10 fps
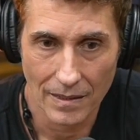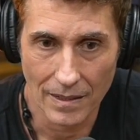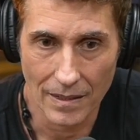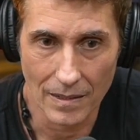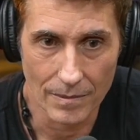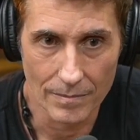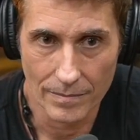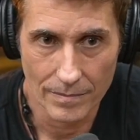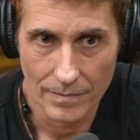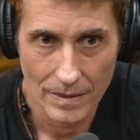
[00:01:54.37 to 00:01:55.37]
Uh,
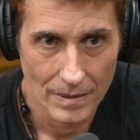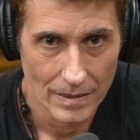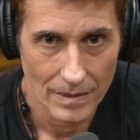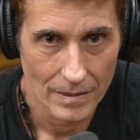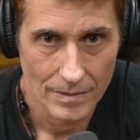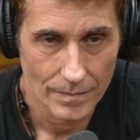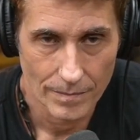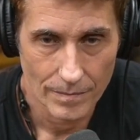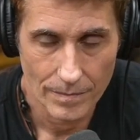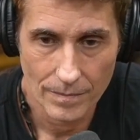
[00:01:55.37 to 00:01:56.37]

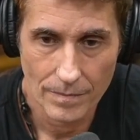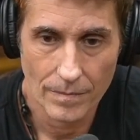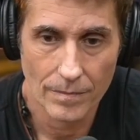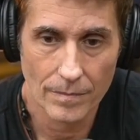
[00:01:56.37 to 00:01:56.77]
Ou fazendo